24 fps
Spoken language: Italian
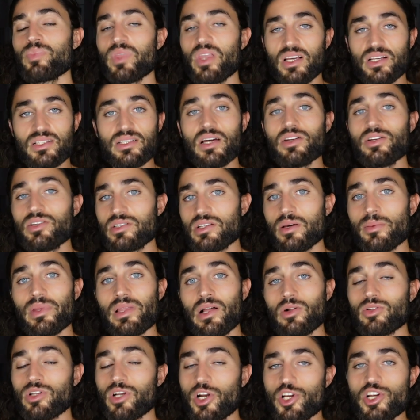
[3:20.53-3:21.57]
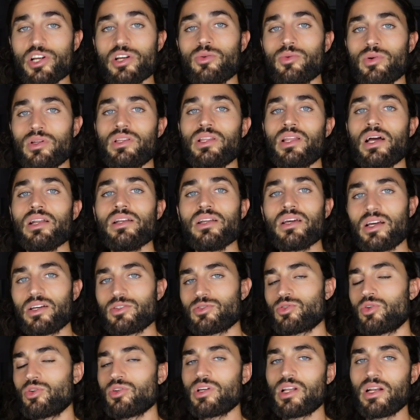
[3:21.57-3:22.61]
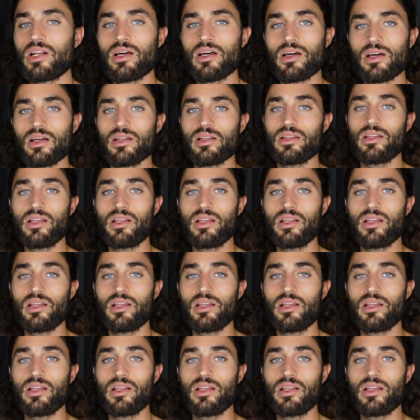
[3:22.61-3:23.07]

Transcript: che stanno insieme da oltre 50 anni che sono della,